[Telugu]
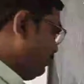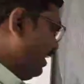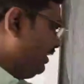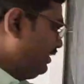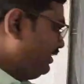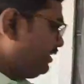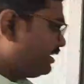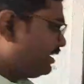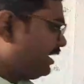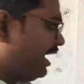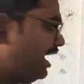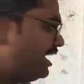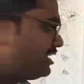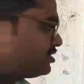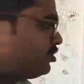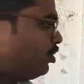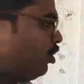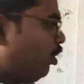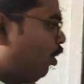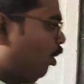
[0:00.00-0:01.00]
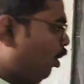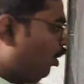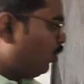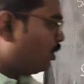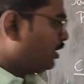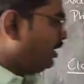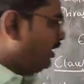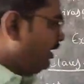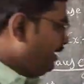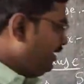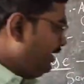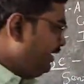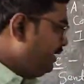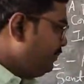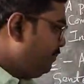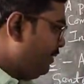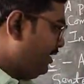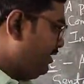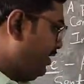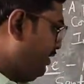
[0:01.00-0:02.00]
మెయిన్ క్లాస్ ఆర్
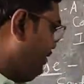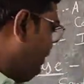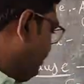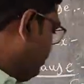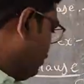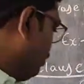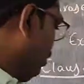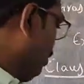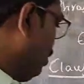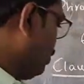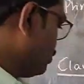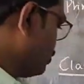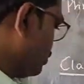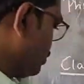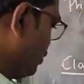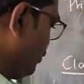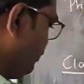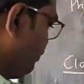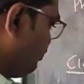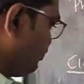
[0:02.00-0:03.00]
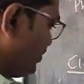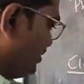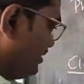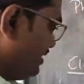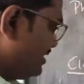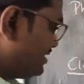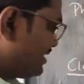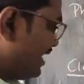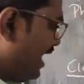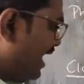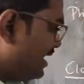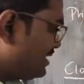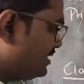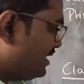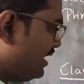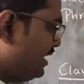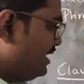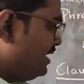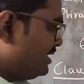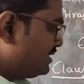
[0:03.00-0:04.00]
ఇండిపెండెంట్ క్లాస్ దిస్ has
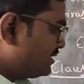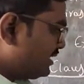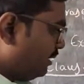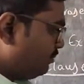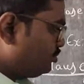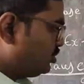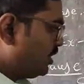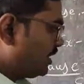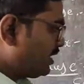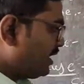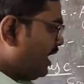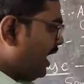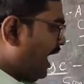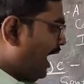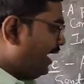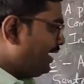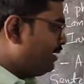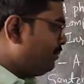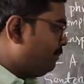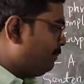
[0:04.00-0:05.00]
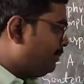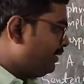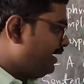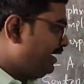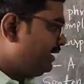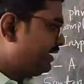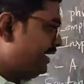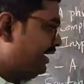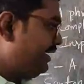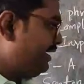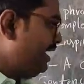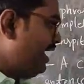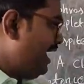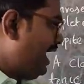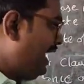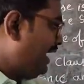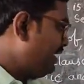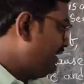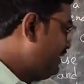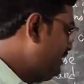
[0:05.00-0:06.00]
ఏ సబ్జెక్ట్ అండ్ ప్రిడికేట్
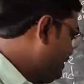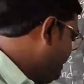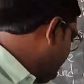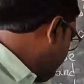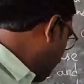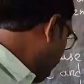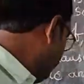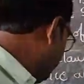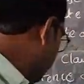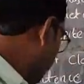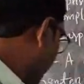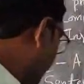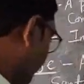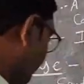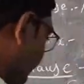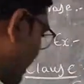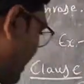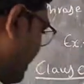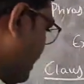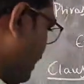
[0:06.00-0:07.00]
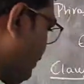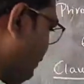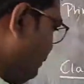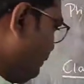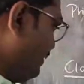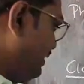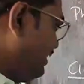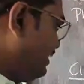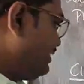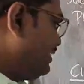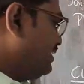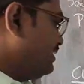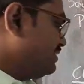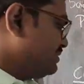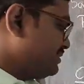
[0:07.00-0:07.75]
అండ్ ఇట్ గివ్స్ ఏ కంప్లీట్